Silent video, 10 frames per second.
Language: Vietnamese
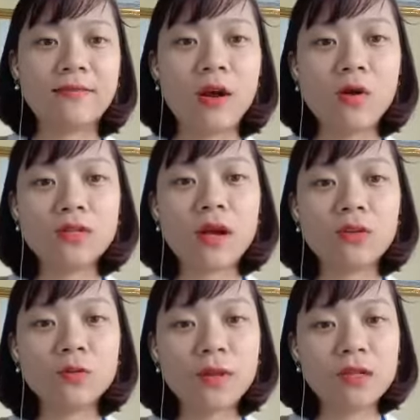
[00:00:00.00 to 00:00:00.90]
và hỗ
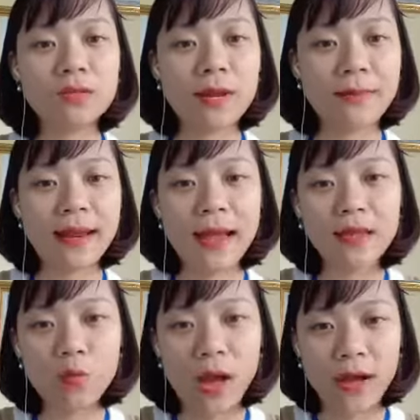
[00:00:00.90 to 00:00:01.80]
trợ giúp đỡ cho bạn bán hàng
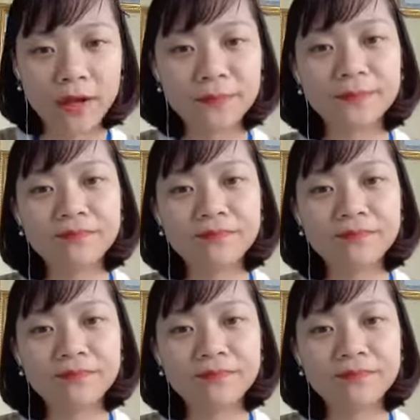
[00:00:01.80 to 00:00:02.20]
hiệu quả hơn.